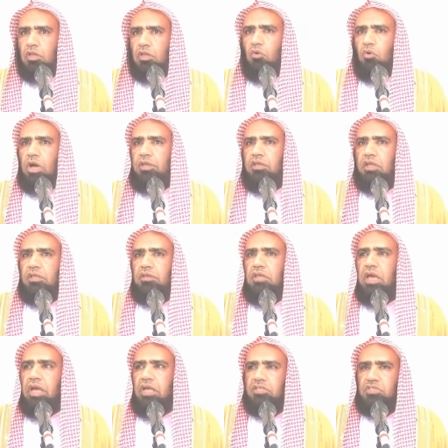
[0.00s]
لو أن
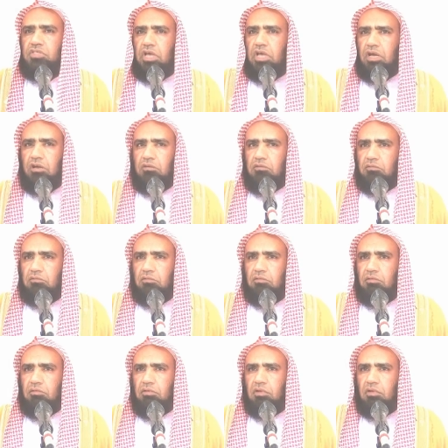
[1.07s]
الناس
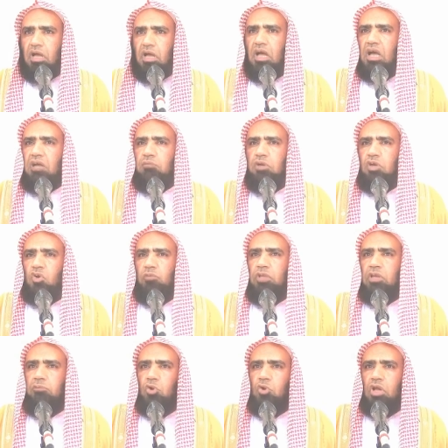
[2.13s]
آمنوا
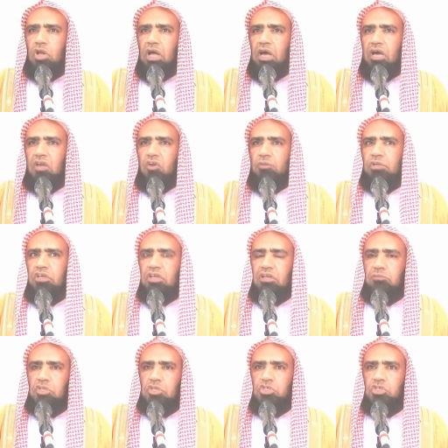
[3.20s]
بالبرهان
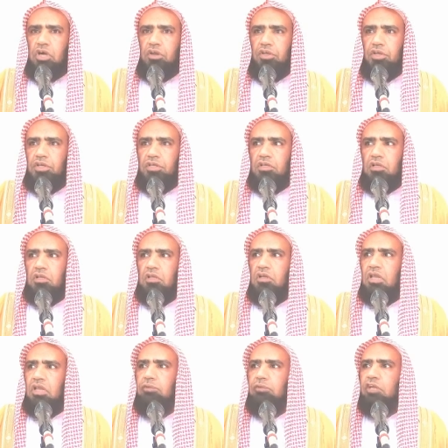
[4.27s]
وبالعلم الشرعي
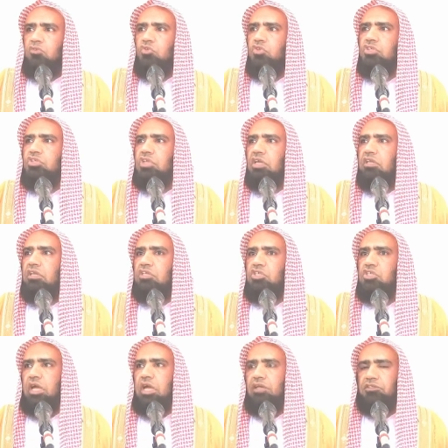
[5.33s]
لما احتوج إلى
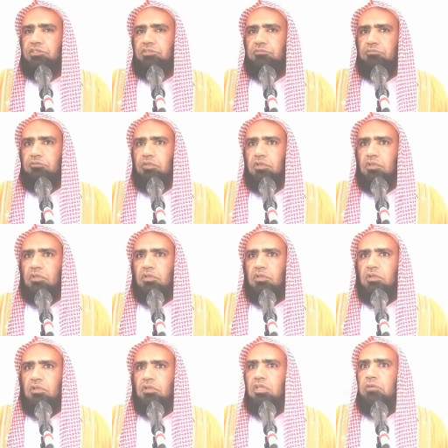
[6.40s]
الجهاد
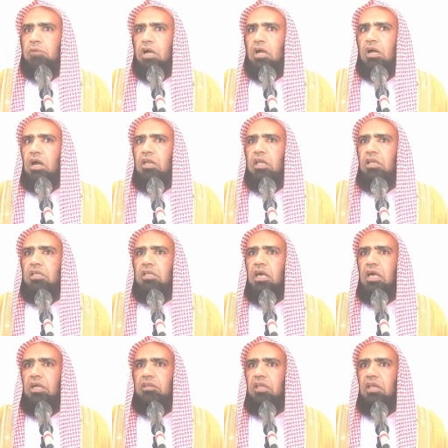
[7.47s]
لما قال
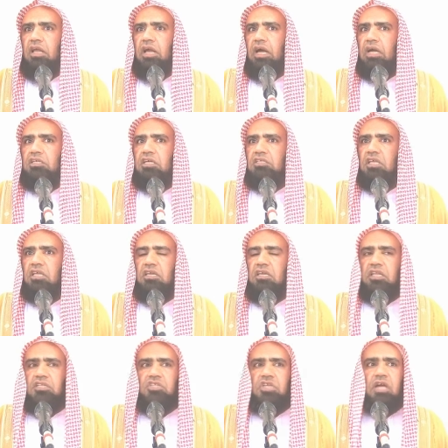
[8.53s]
لأن الحاجة
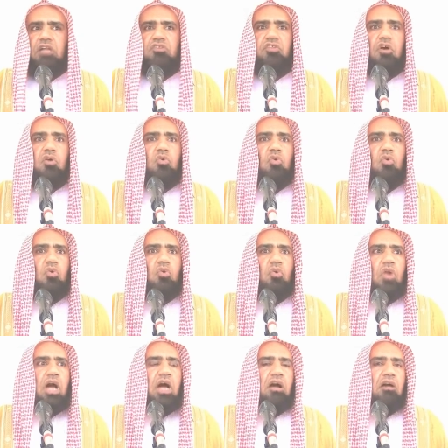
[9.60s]
إلى الجهاد
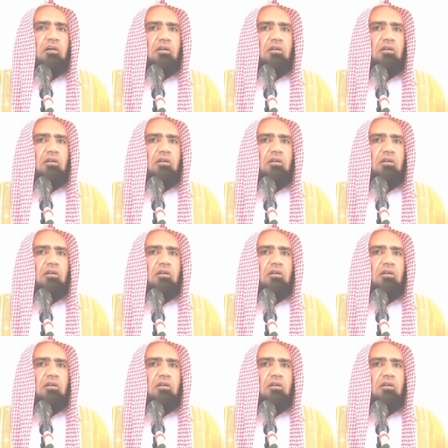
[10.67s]
ضرورة